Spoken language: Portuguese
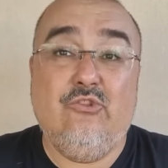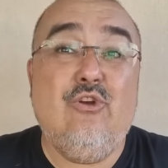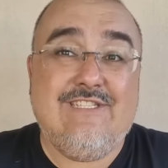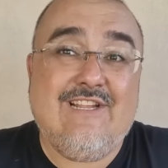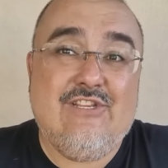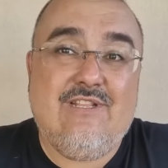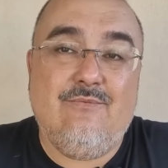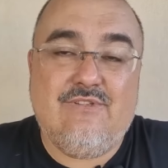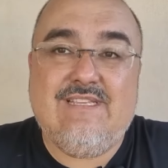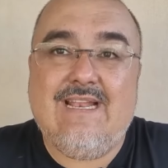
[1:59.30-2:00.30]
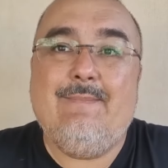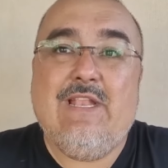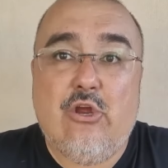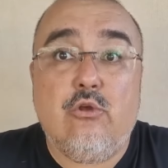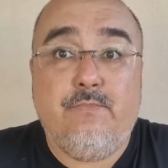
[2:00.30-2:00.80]
nós acreditamos ser a
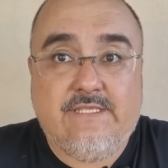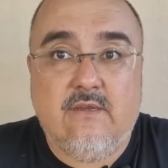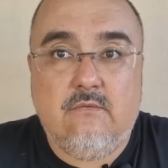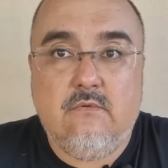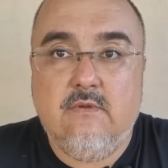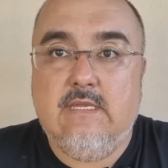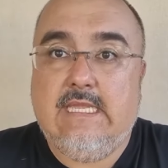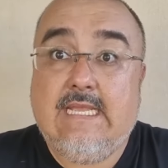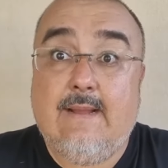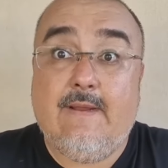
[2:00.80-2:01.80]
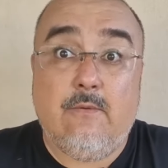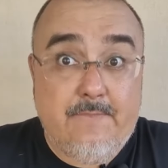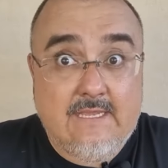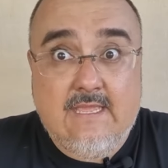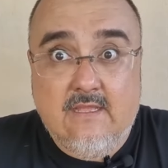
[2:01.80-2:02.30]
melhor opção em camarão
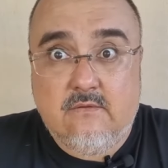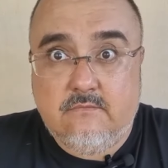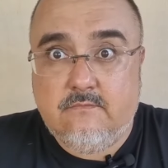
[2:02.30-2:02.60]
pequeno,